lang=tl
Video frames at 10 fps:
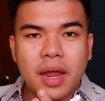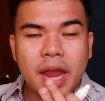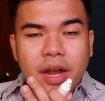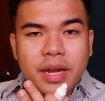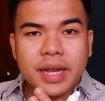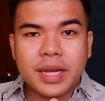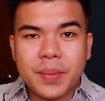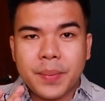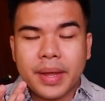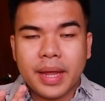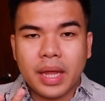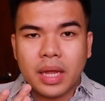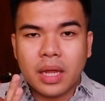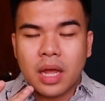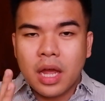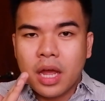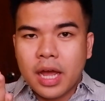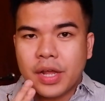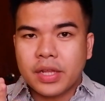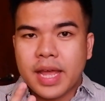area na may
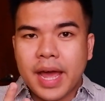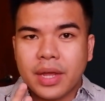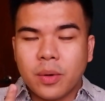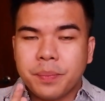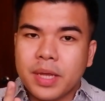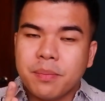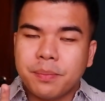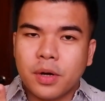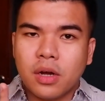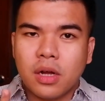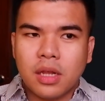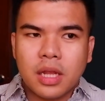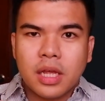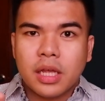ano tayo, pimple,